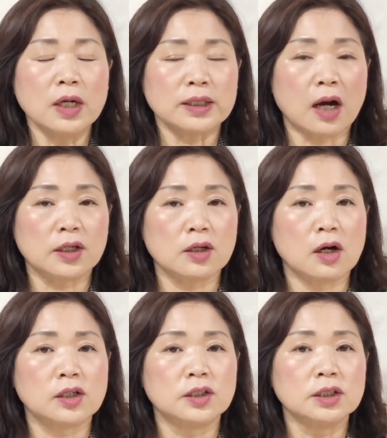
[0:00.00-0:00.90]

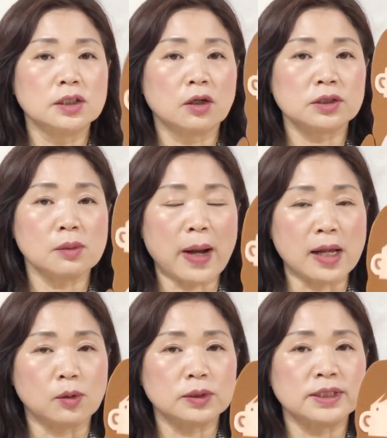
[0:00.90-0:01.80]
나귀가 그것을
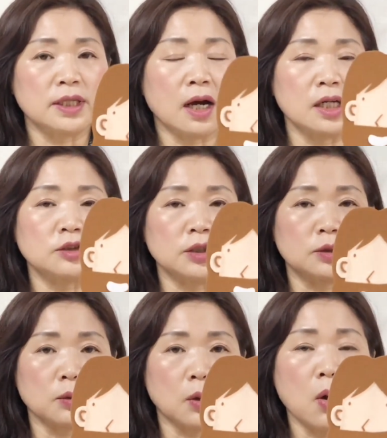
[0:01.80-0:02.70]
밟고 지나갈 수
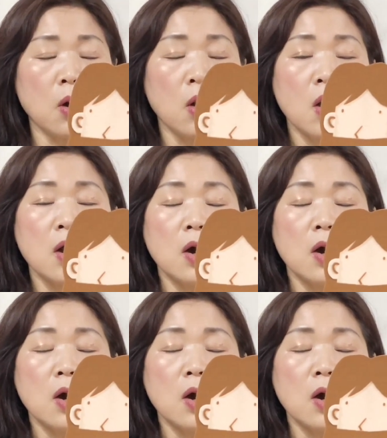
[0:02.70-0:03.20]
있도록